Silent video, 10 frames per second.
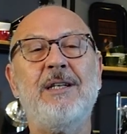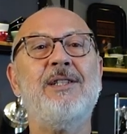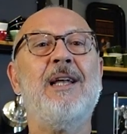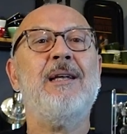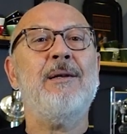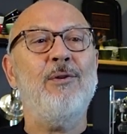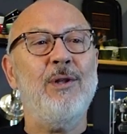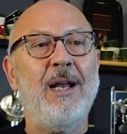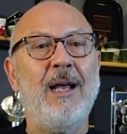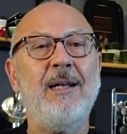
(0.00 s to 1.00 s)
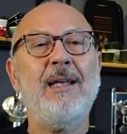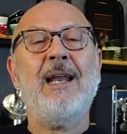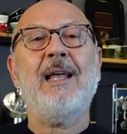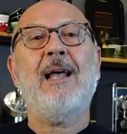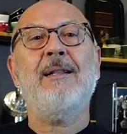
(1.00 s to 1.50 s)
İşte onlara
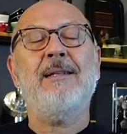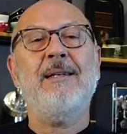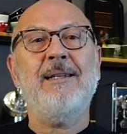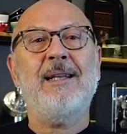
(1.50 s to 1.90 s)
gereken e,